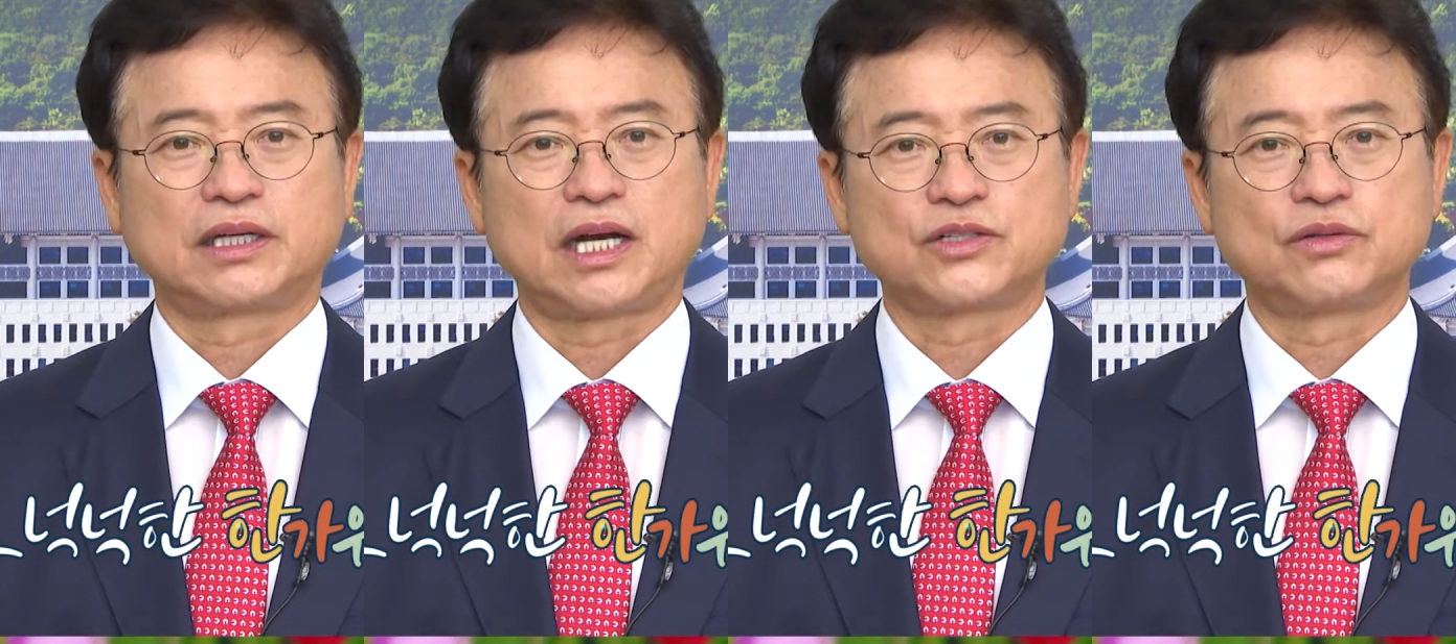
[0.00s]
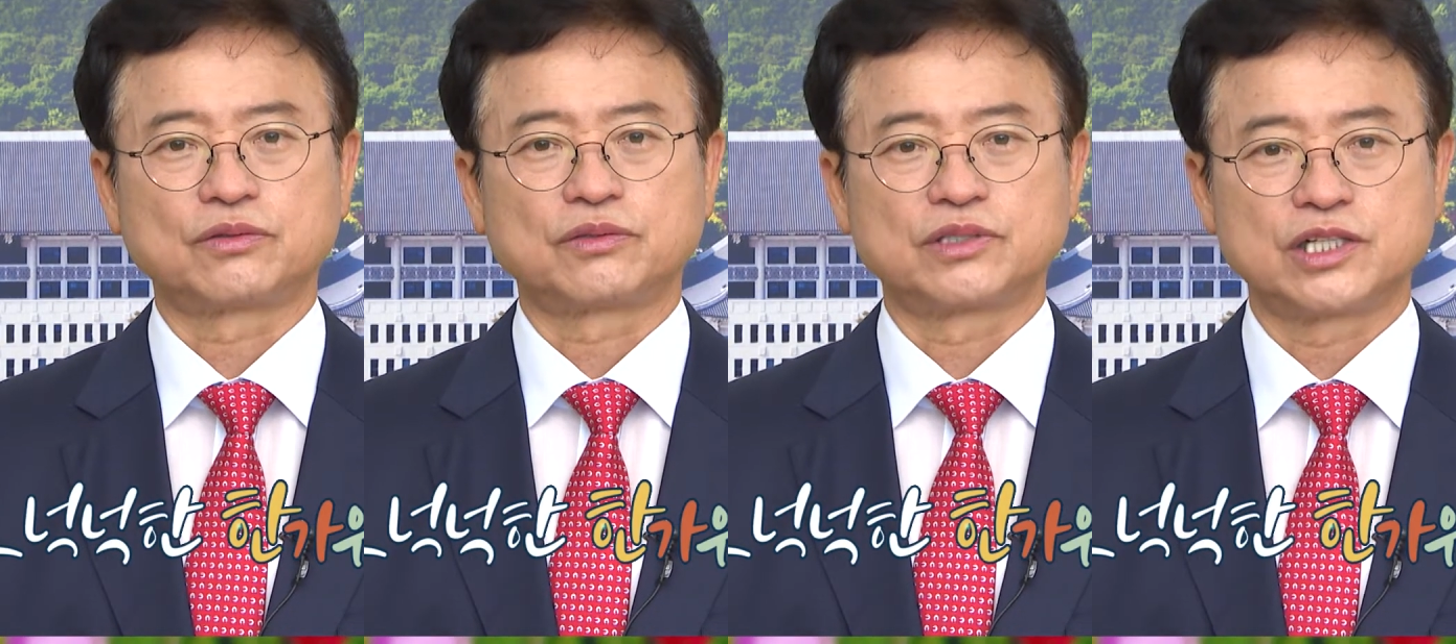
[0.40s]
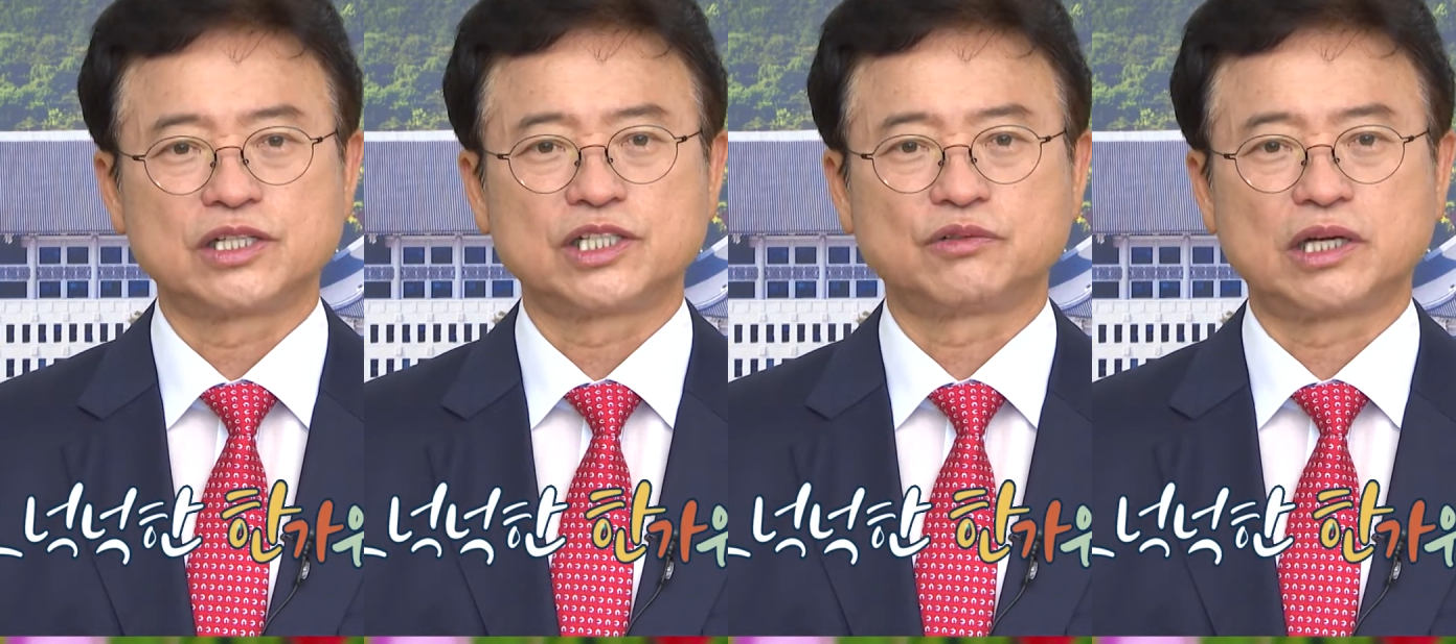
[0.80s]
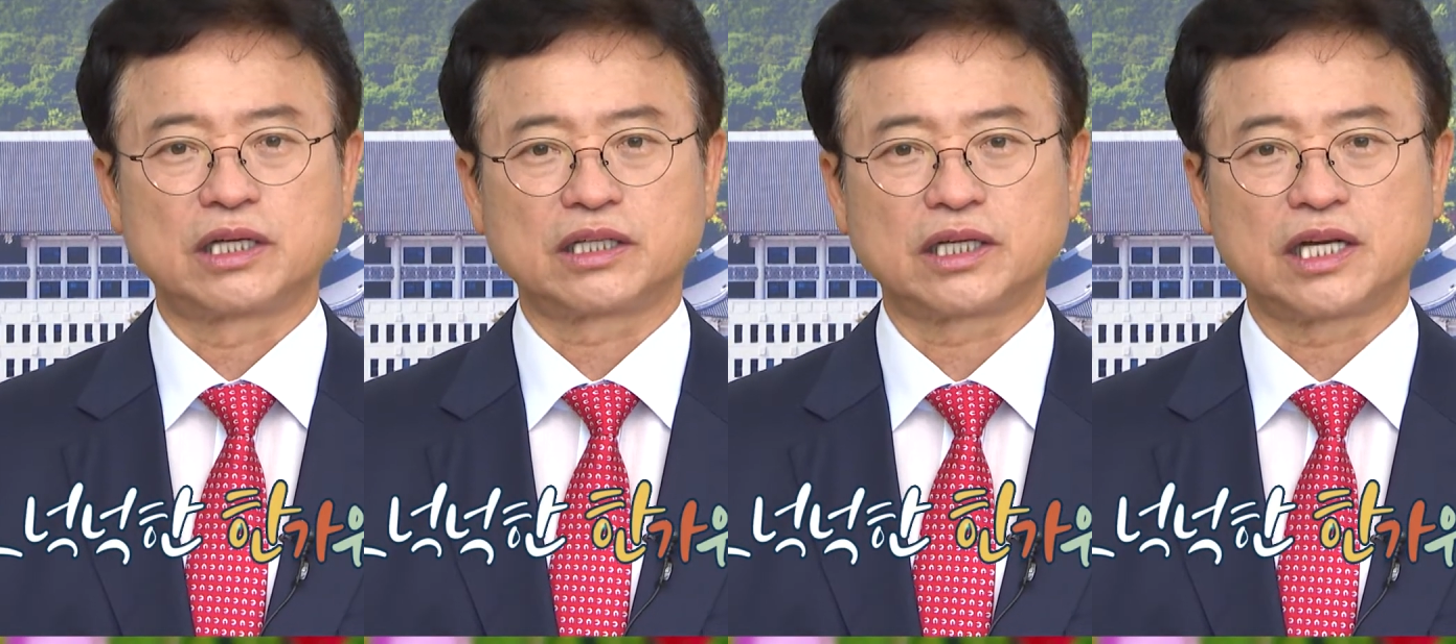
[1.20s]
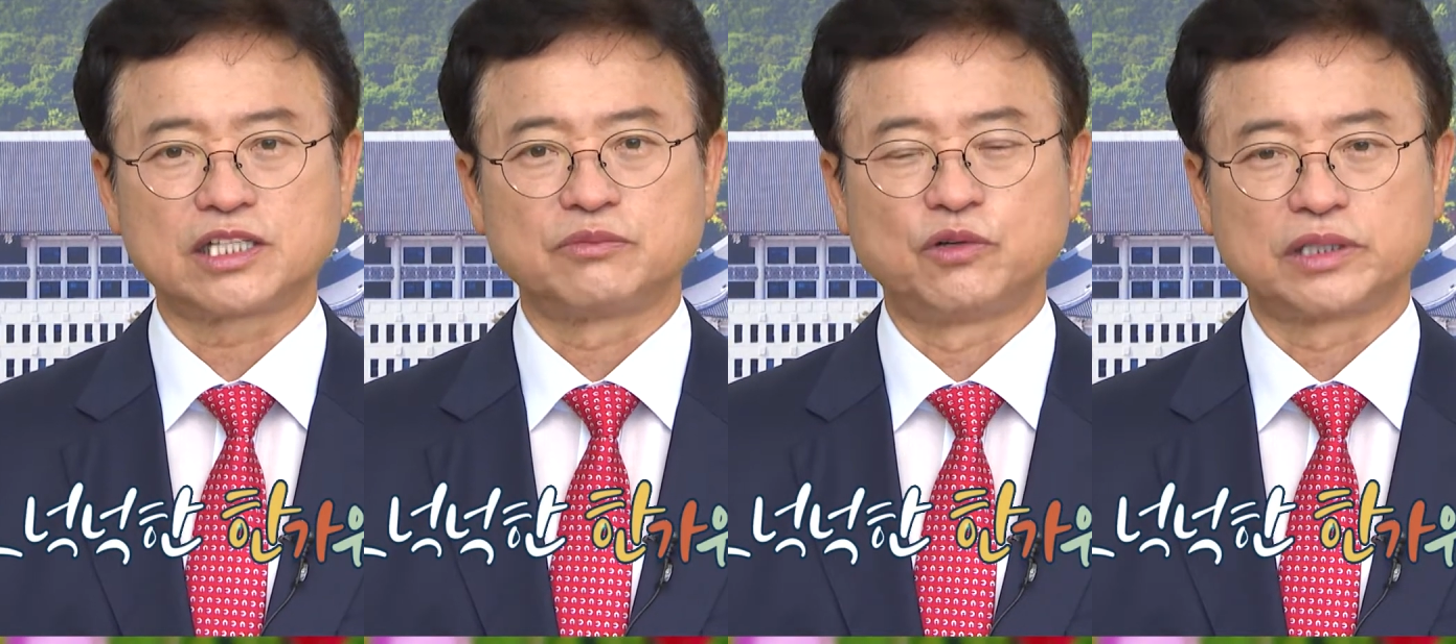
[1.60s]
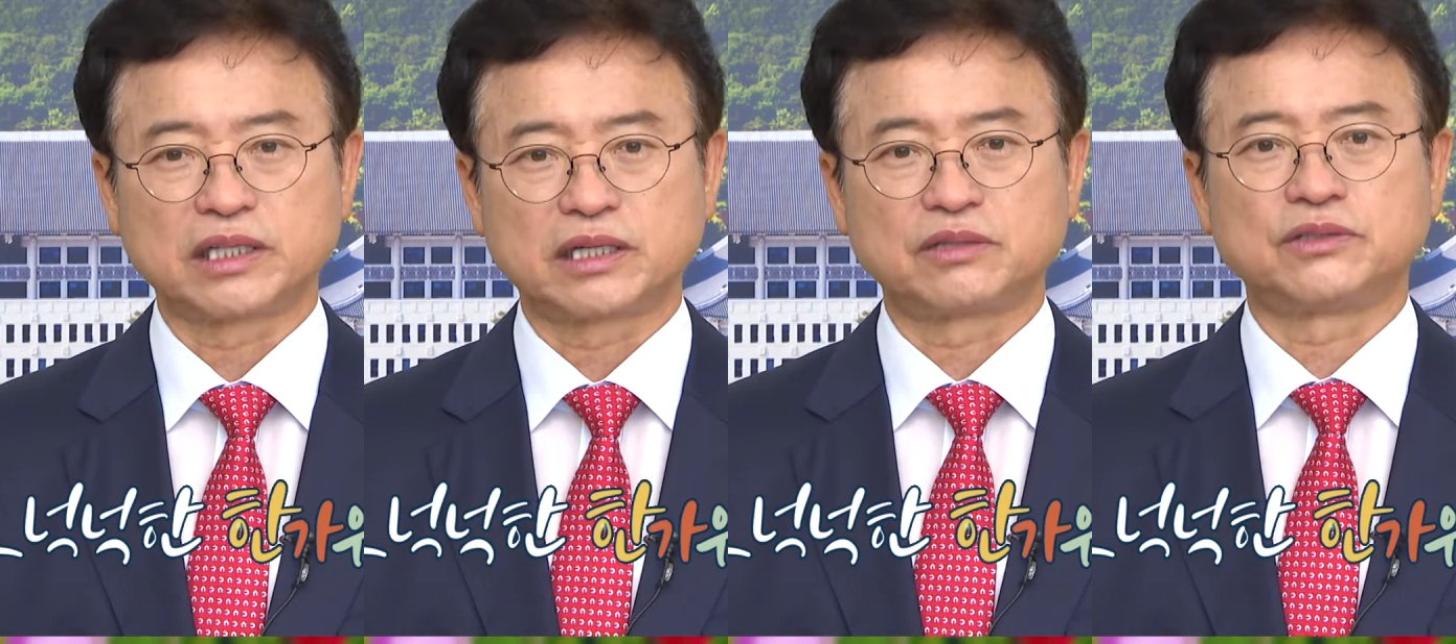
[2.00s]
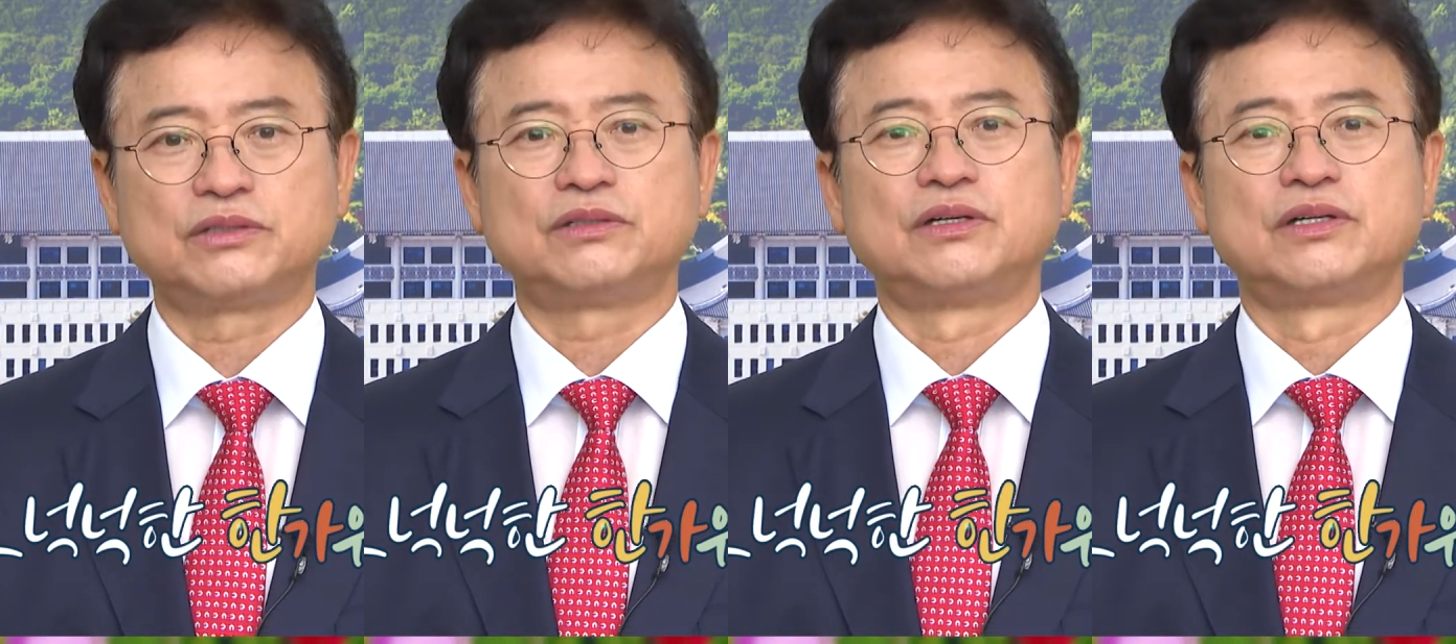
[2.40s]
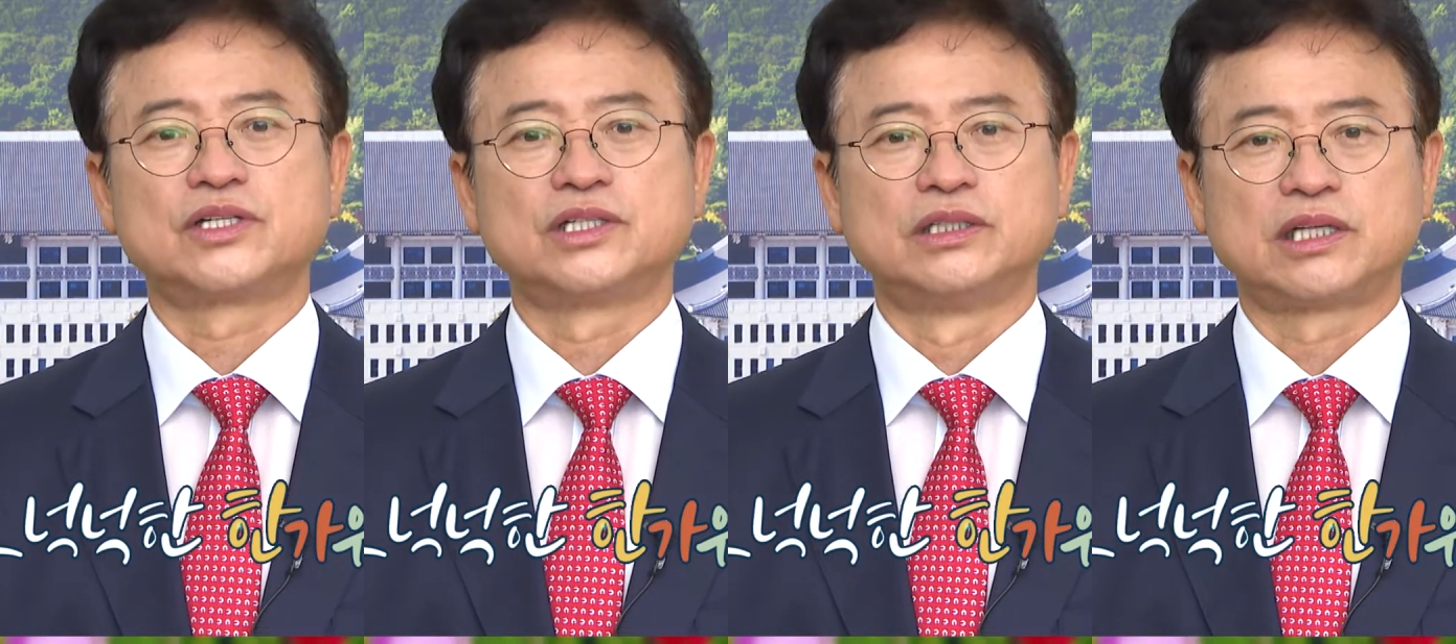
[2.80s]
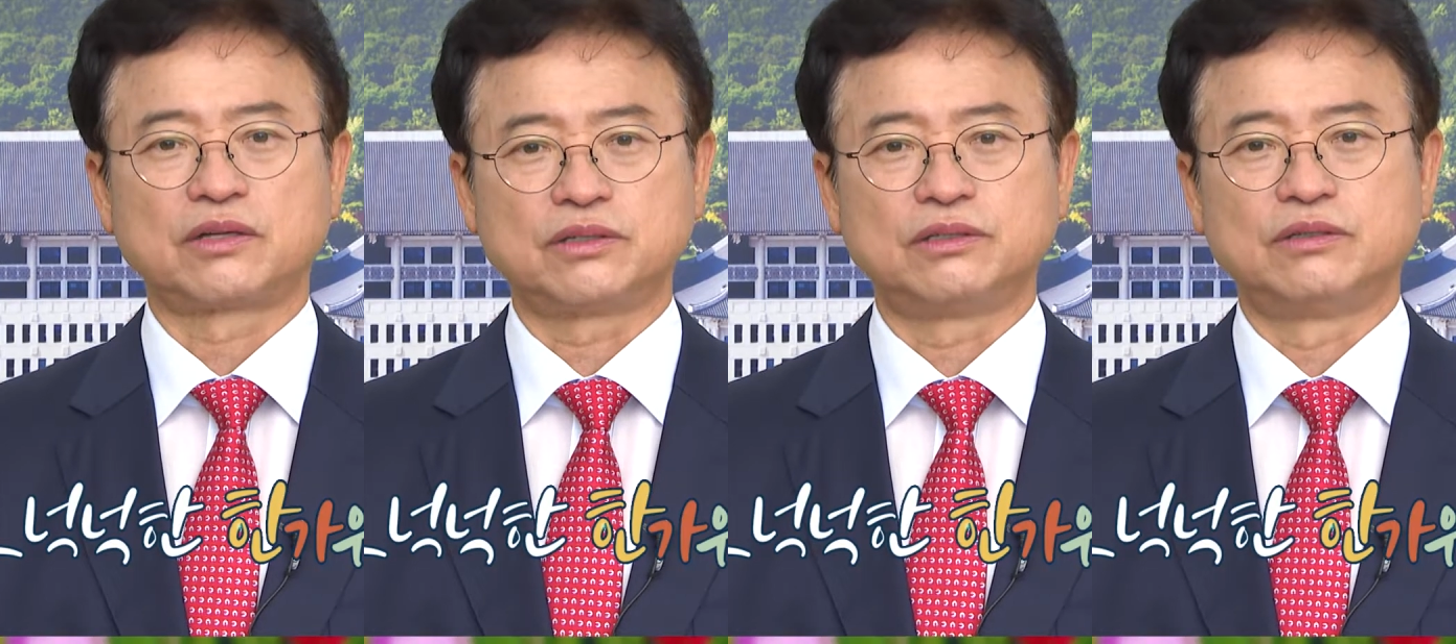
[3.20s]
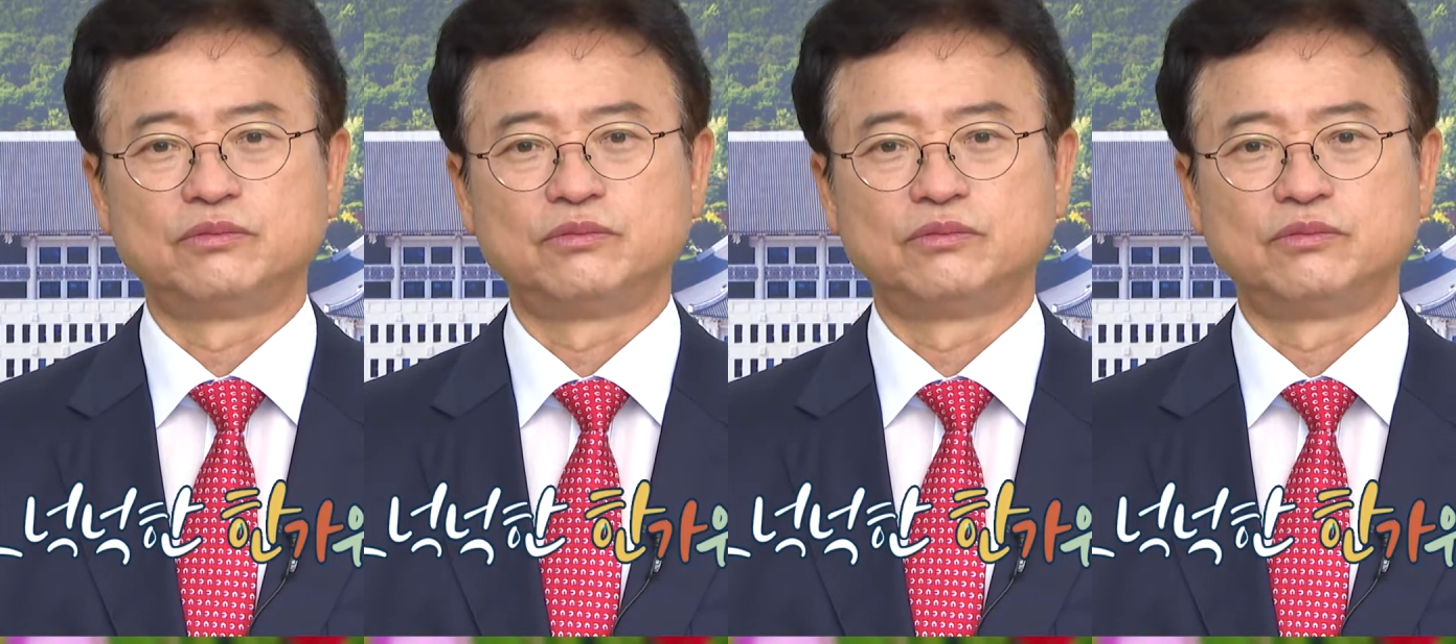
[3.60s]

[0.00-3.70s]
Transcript: 가족, 친지와 함께 하지 못하더라도 전화로,